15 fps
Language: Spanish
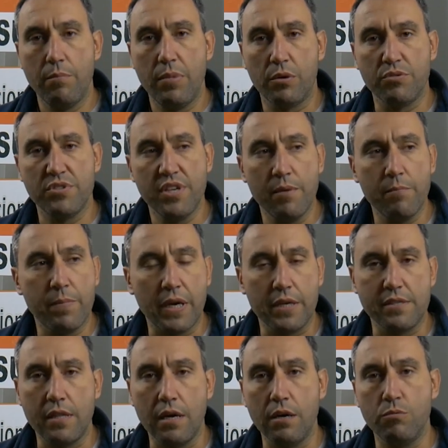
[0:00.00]
pero siempre
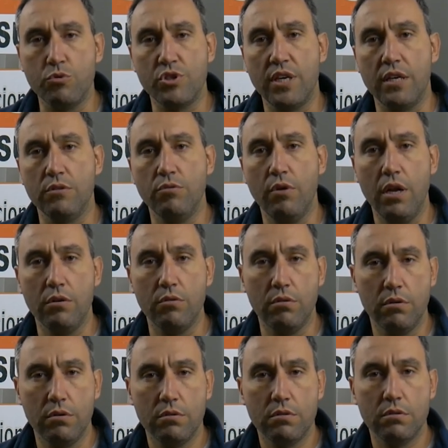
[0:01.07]
estaba buscando
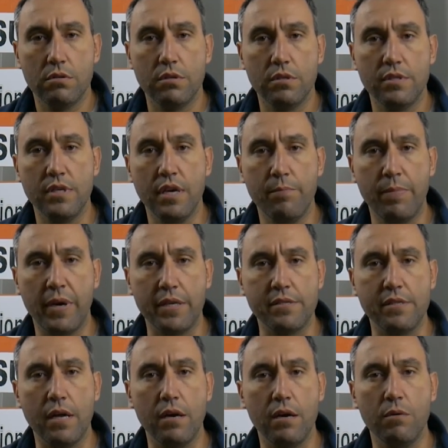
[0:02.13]
algo, siempre
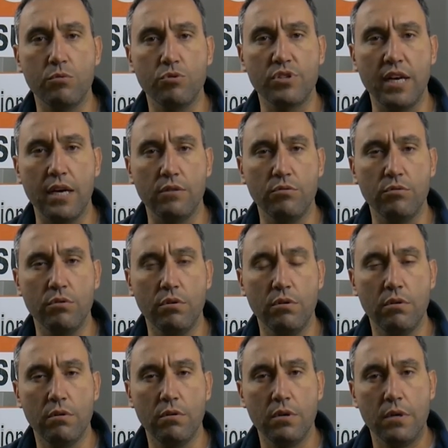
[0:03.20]
estaba
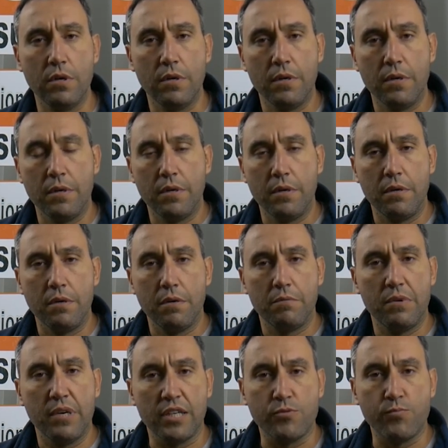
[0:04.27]
buscando
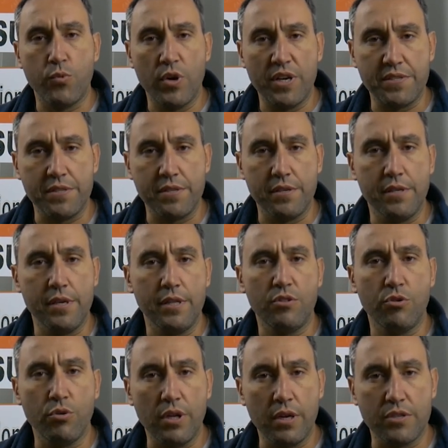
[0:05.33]
respuesta de
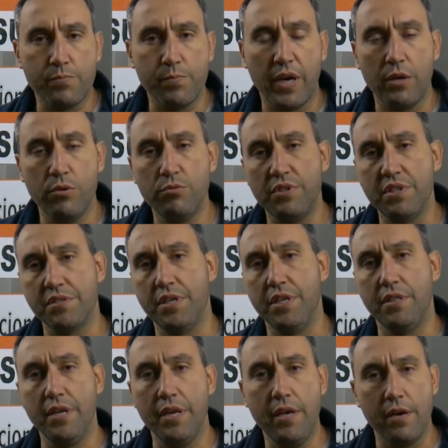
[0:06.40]
todas las preguntas
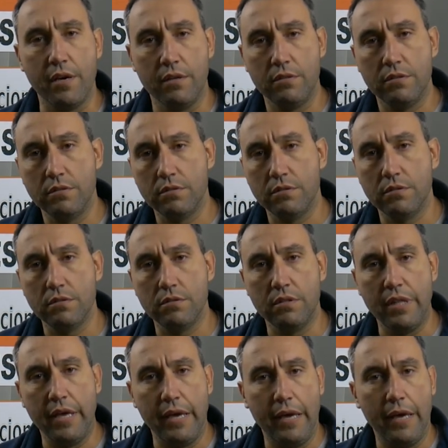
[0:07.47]
que tenía,
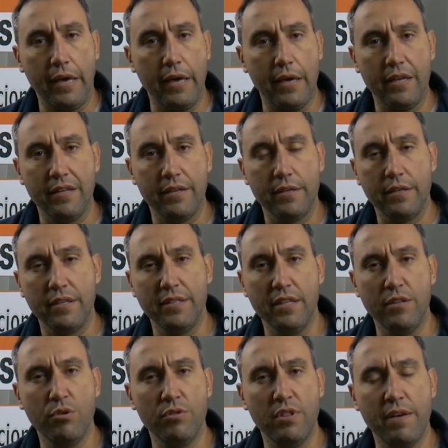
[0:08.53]
de, de
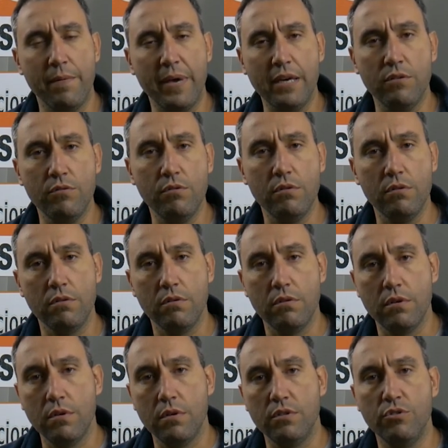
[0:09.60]
dónde vengo,
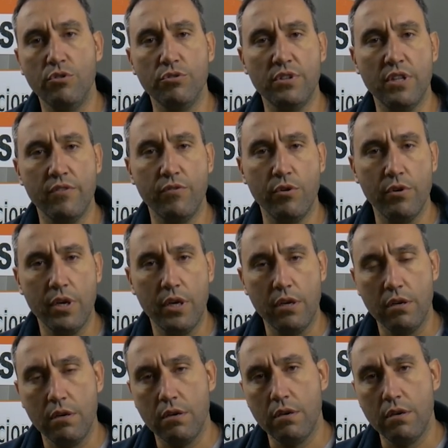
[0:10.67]
dónde voy,